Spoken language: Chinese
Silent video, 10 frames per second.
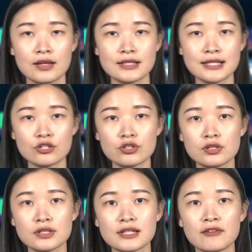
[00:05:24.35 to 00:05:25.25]
今
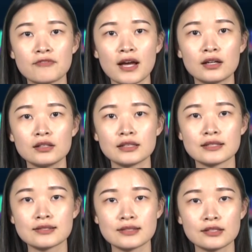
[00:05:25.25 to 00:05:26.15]
日，嫌犯克里
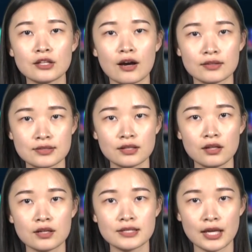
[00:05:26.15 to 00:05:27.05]
斯·滕森
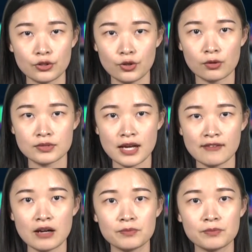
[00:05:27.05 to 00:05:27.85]
的前女友 Tara